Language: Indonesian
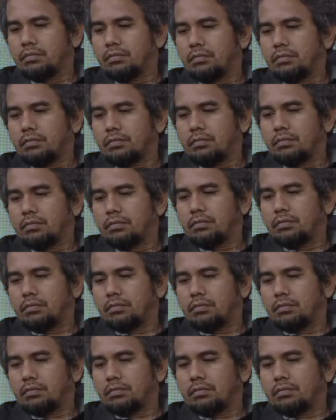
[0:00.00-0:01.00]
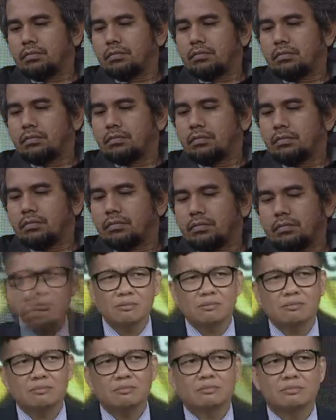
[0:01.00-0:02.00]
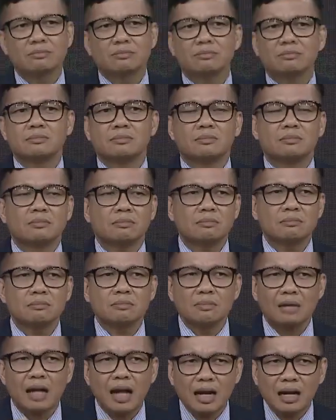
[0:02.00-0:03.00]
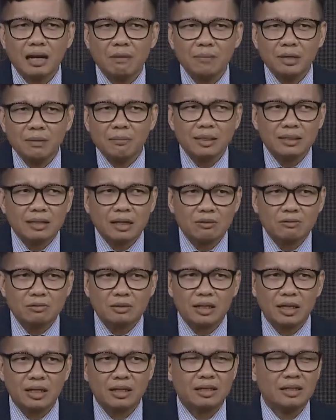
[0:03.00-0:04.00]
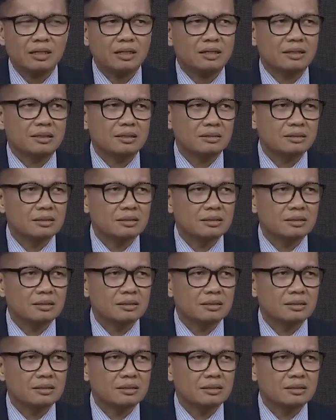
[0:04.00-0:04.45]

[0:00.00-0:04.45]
baru berapa minggu lalu dalam lima tahun terakhir ini